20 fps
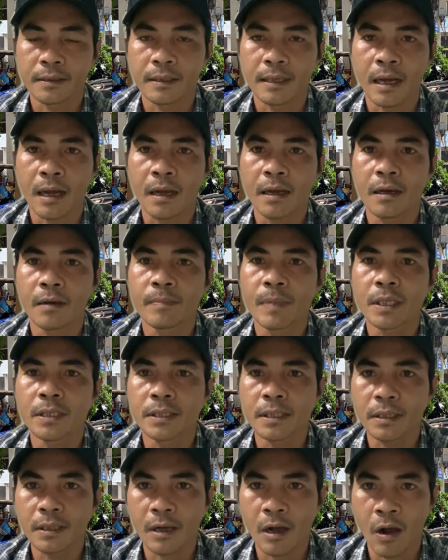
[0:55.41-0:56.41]
đó ở bên
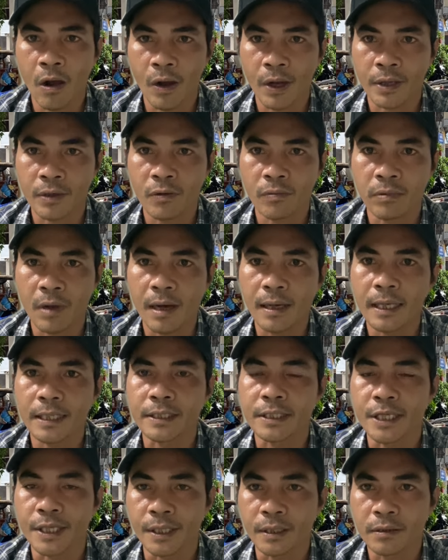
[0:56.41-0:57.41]
nước ngoài cũng có là
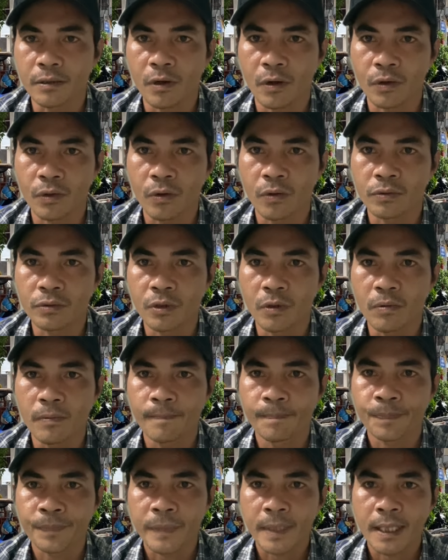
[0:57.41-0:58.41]
diễn rồi cô
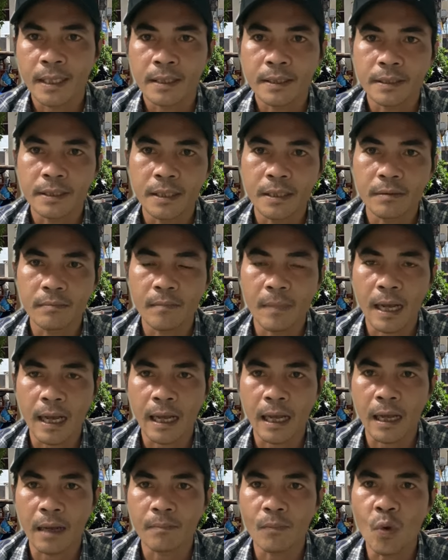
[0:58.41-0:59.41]
chú nhưng
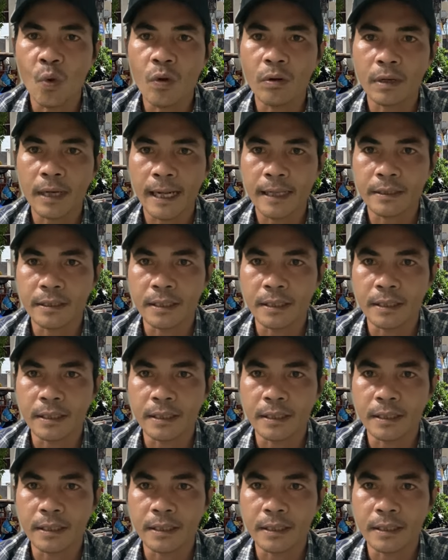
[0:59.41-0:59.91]
mà buông ra